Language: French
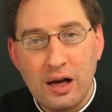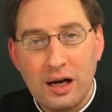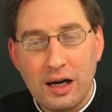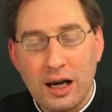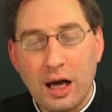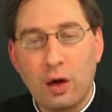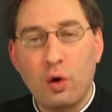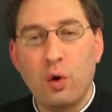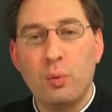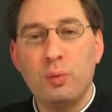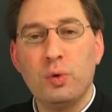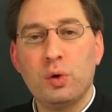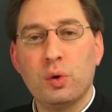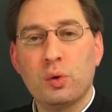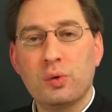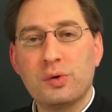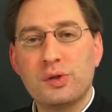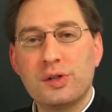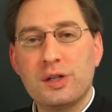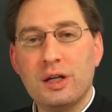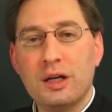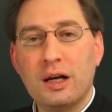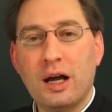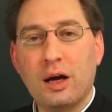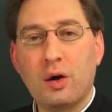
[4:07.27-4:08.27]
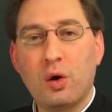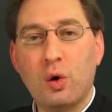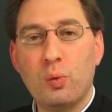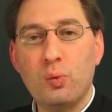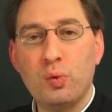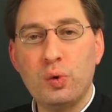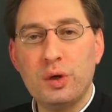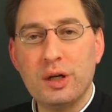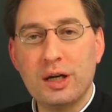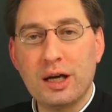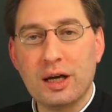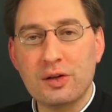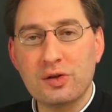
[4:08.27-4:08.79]
La communion, c'est la
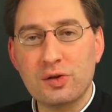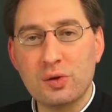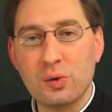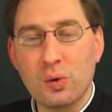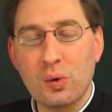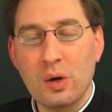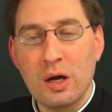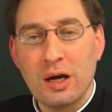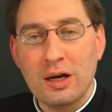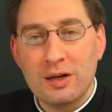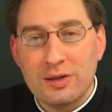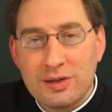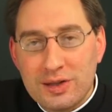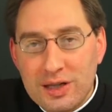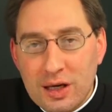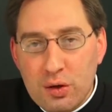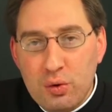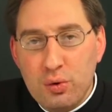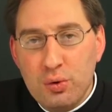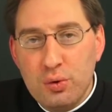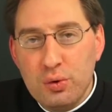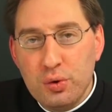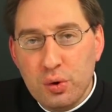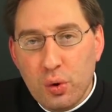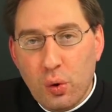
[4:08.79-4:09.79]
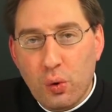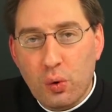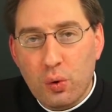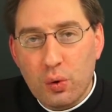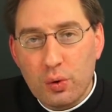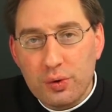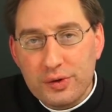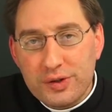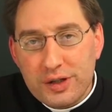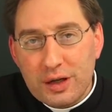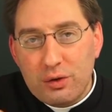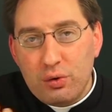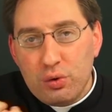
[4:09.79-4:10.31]
communication, c'est l'union,
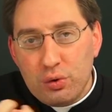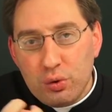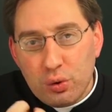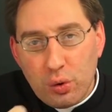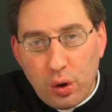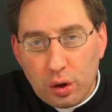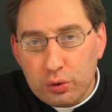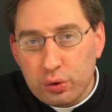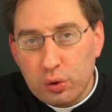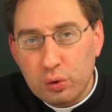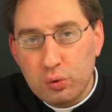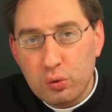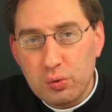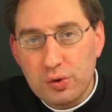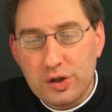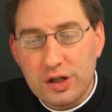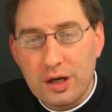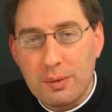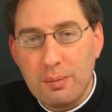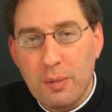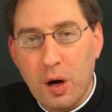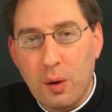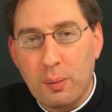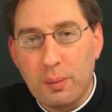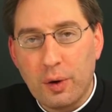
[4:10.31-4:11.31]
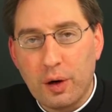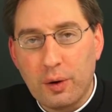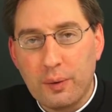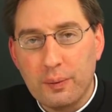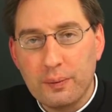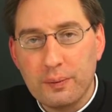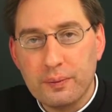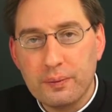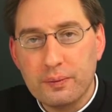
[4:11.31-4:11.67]
c'est l'union entre tous ses membres.